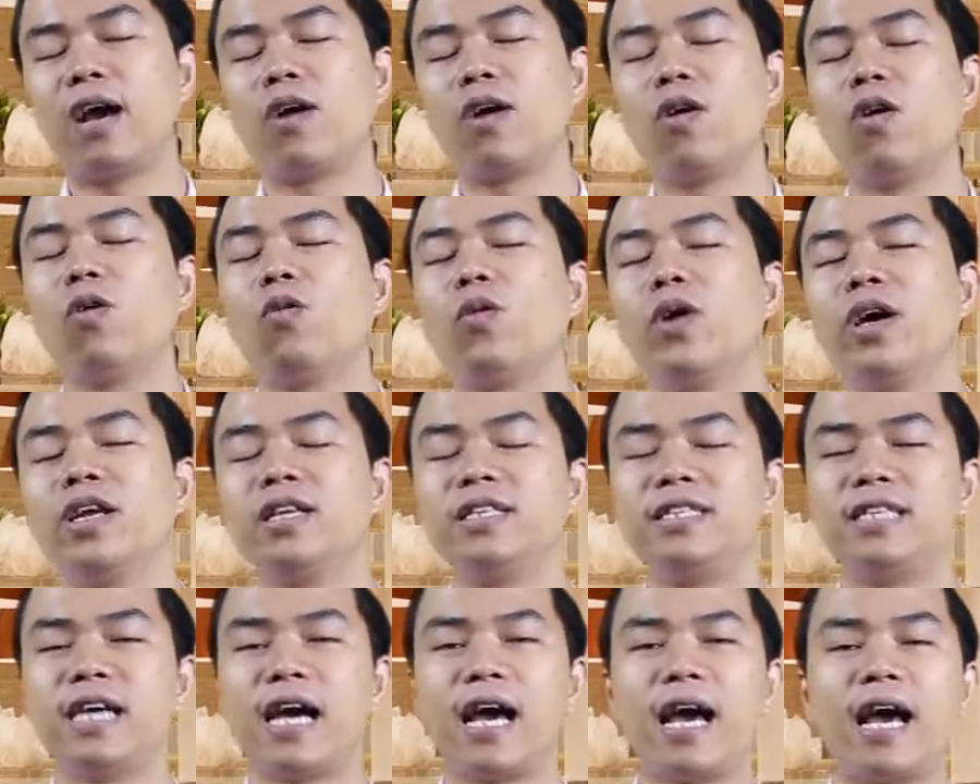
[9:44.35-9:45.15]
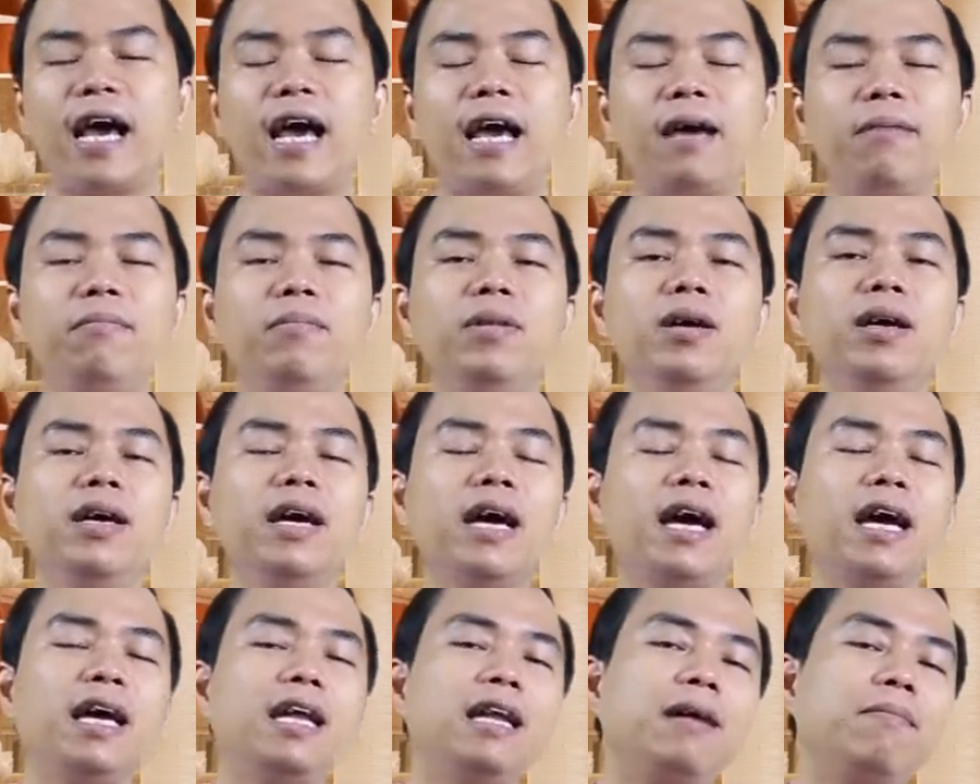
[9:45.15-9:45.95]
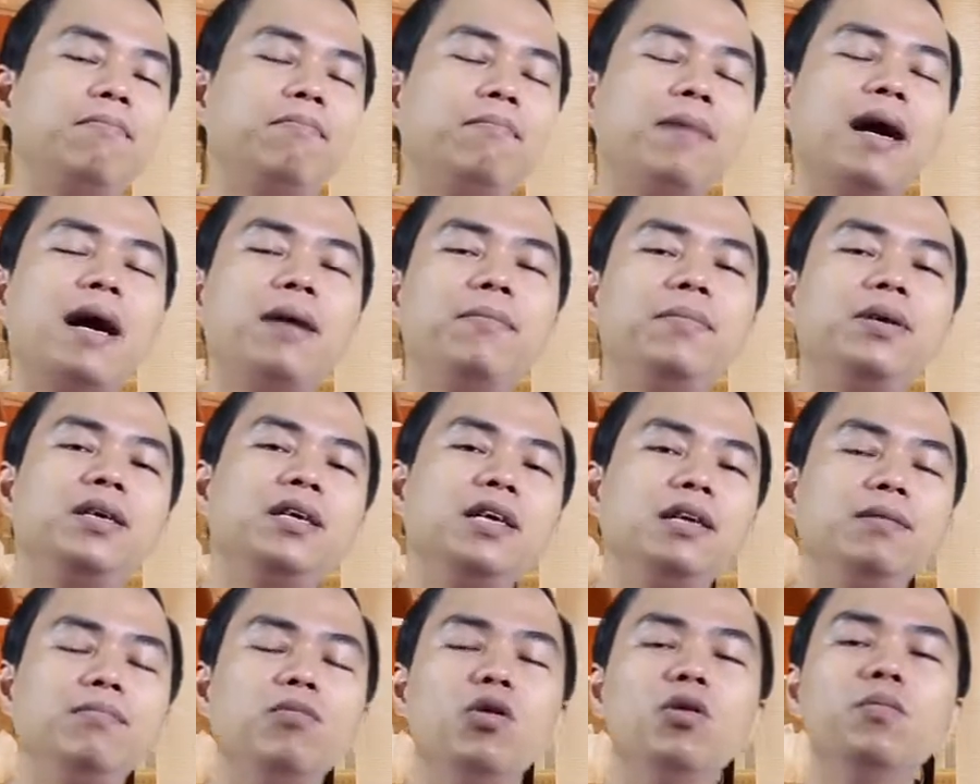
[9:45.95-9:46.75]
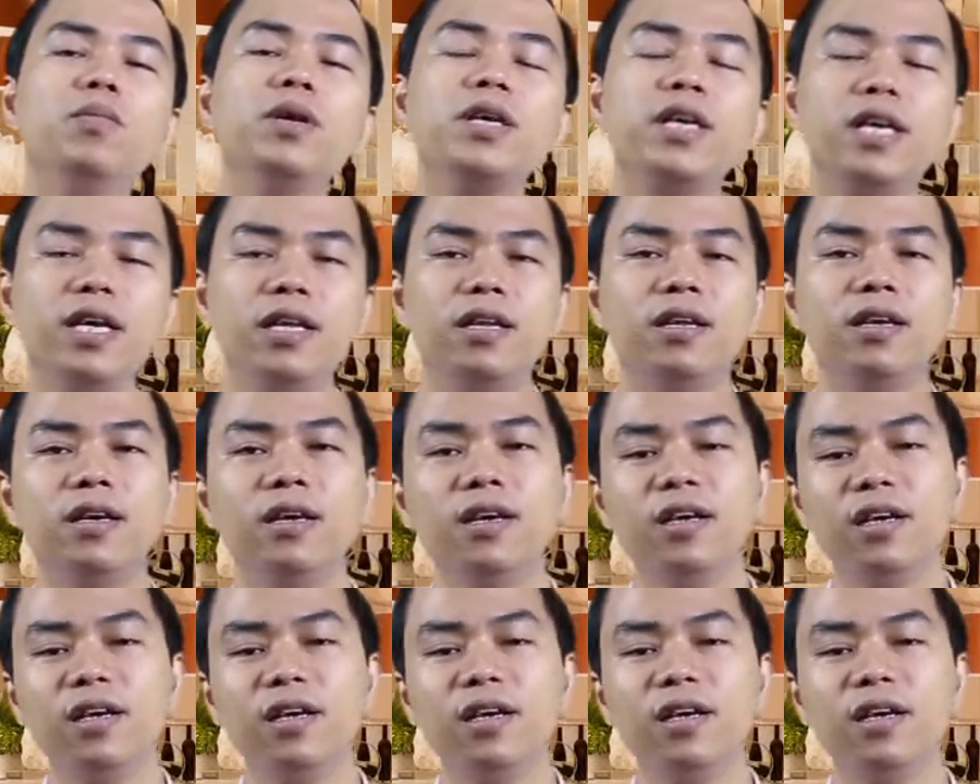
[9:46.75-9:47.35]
hàng có quyền trả 20, 25, 30 nghìn, 40 nghìn